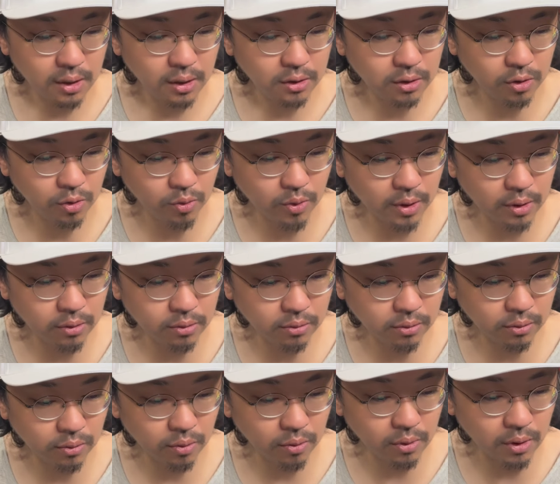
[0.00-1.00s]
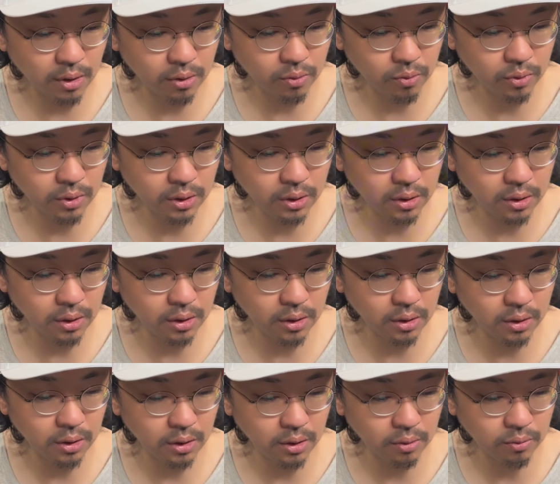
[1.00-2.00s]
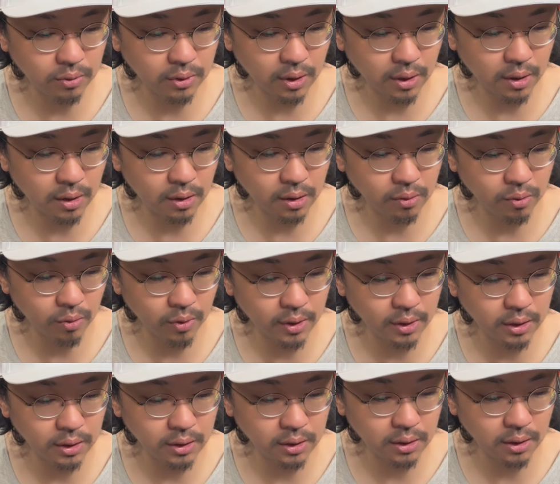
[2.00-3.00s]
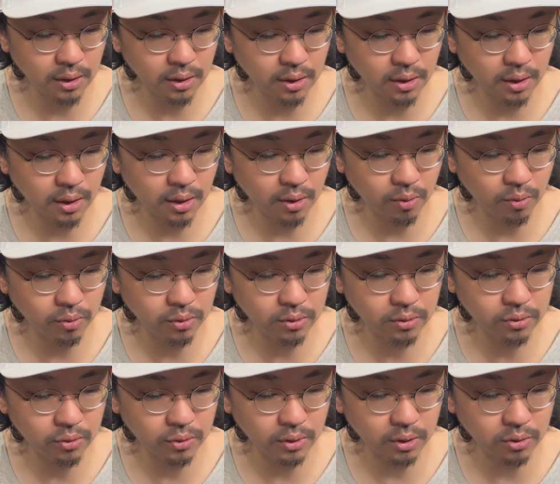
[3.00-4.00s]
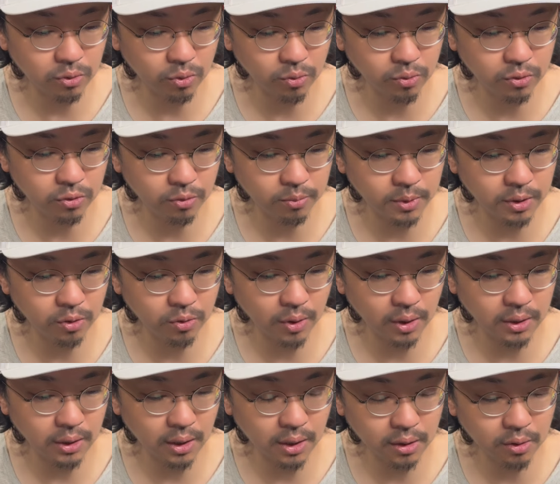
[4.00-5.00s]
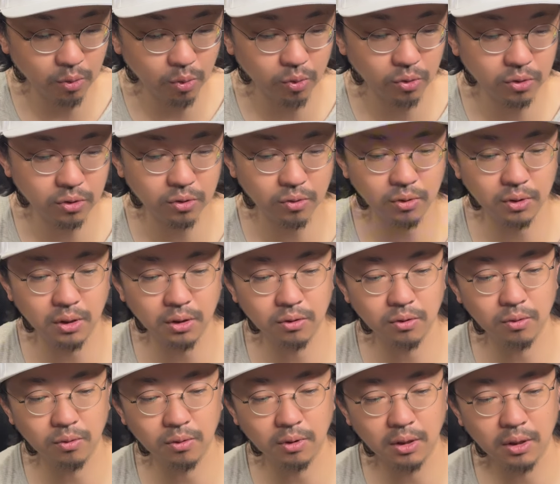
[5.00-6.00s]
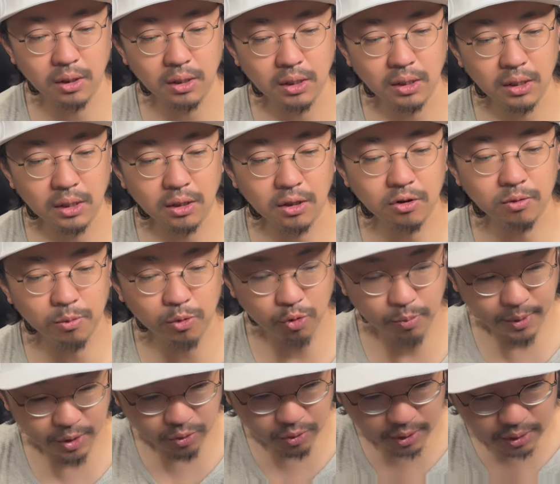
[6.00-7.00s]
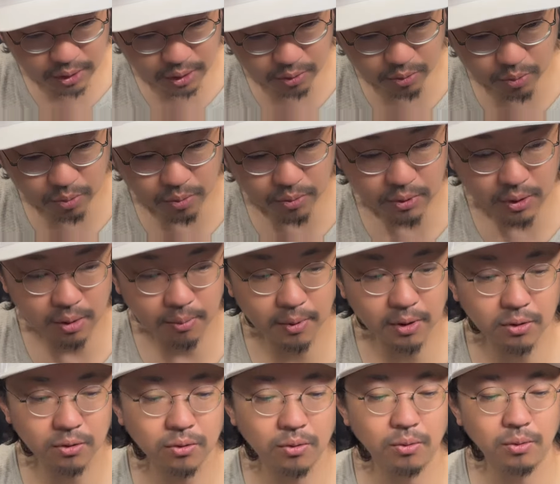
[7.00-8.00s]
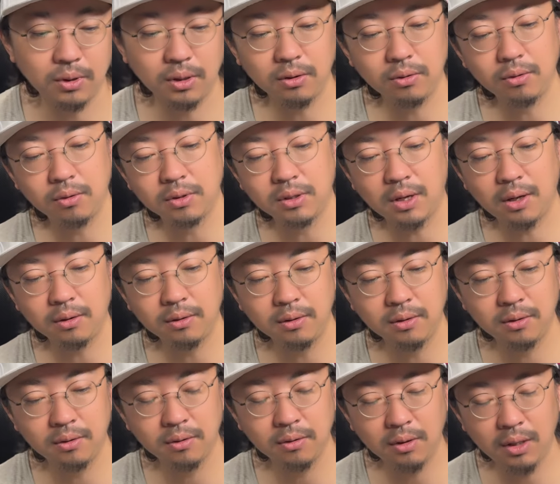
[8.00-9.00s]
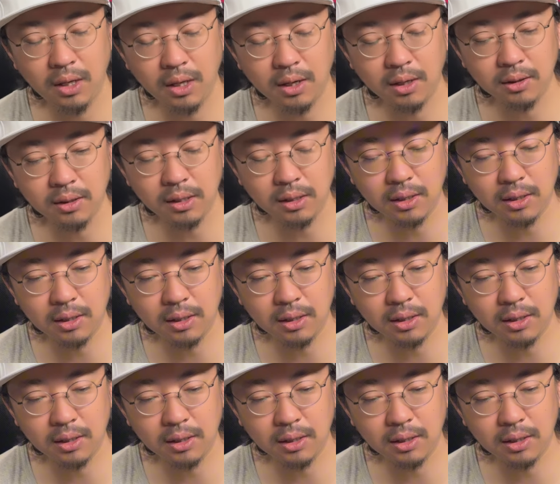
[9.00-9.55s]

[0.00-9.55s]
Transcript: 清春のかっこいい歌声聞きながら美味しそうな食事を見るのがやはり心地よいですということでいつもコメントありがとうございますそうなんですさつね羽田